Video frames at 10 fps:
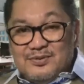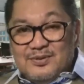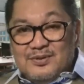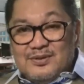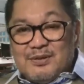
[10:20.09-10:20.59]

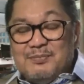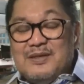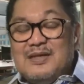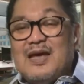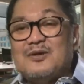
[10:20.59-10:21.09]
Hmm.
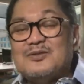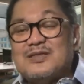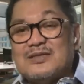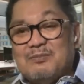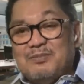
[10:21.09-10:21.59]
Tapi dia harus
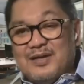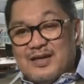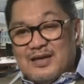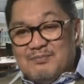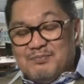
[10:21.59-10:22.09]
kita
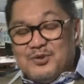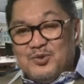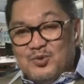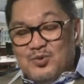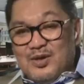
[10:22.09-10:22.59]
berikan
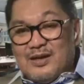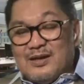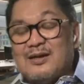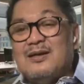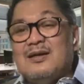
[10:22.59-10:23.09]

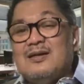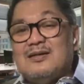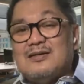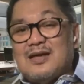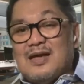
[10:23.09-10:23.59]
penyuluhan.
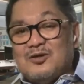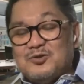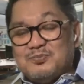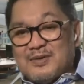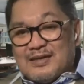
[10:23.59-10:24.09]
Kita
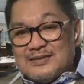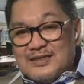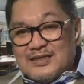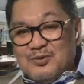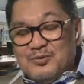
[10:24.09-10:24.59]
harus
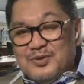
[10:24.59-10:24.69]
kasih tahu